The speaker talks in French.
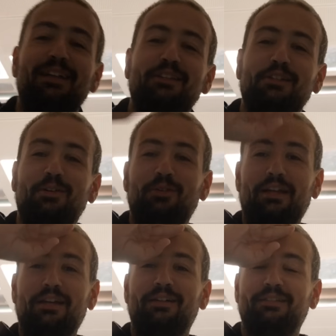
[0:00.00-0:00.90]
Allez, ciao
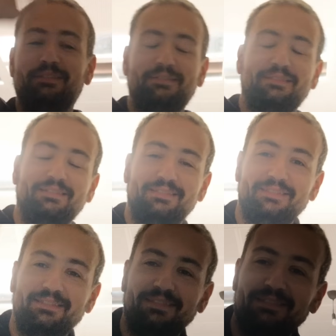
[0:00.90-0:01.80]
les gars.
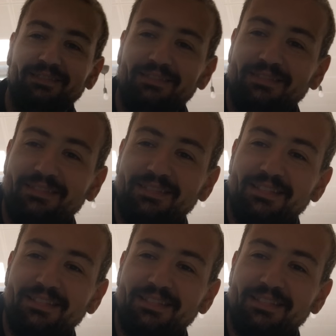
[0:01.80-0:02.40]
À ah, tous, frangin.